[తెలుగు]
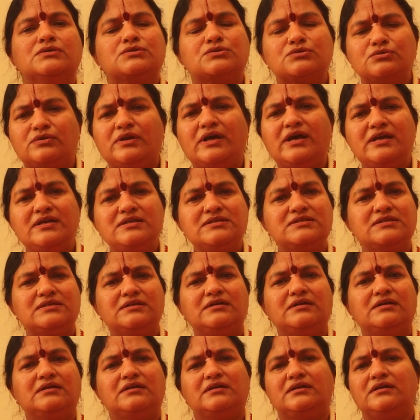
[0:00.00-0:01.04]

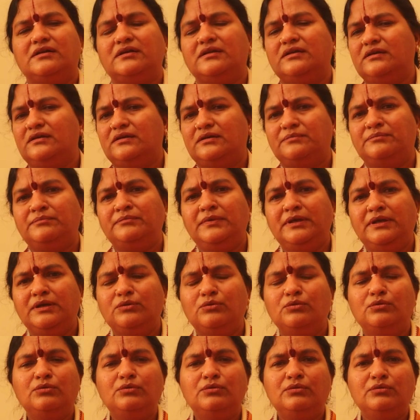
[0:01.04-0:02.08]
సునాయసంగానండి
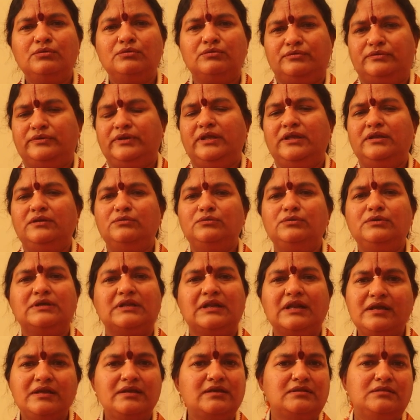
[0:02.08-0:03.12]
మీకు నేను
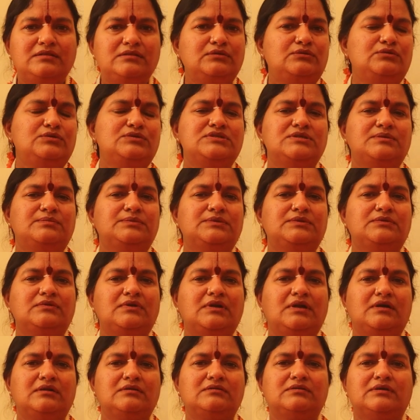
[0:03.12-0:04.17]
ఇలా ఎందుకు
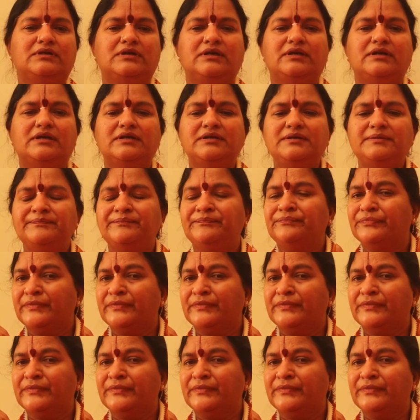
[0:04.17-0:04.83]
చెబుతున్నాను అంటే